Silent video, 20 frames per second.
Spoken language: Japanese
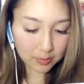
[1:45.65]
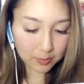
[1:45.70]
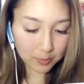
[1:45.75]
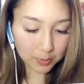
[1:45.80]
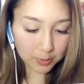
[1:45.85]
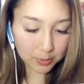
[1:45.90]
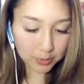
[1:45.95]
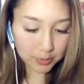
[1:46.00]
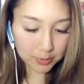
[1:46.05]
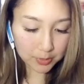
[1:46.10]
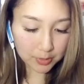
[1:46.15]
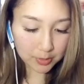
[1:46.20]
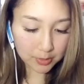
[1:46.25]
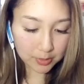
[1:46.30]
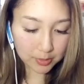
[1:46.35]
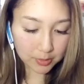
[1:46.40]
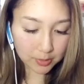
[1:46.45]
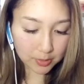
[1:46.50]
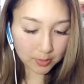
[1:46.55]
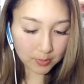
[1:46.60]
もの
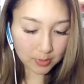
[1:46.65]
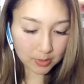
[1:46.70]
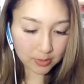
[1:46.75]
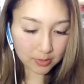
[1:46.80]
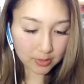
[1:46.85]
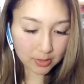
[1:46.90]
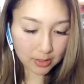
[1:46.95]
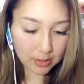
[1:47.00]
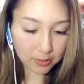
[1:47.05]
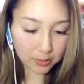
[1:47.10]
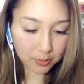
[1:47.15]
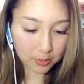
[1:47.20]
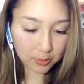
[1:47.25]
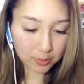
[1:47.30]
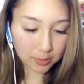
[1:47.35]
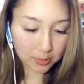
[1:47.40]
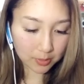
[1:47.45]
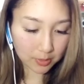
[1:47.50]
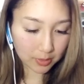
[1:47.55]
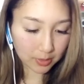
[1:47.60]
すごい見づらいぞ
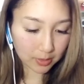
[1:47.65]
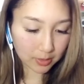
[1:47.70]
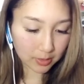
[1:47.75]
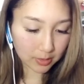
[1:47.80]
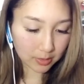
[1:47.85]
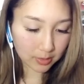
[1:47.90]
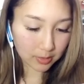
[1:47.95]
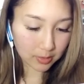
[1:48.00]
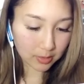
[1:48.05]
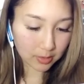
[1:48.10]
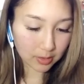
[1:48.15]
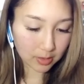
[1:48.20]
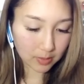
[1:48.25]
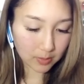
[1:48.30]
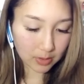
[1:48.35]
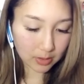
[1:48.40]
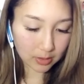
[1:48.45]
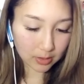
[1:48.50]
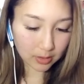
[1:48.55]
何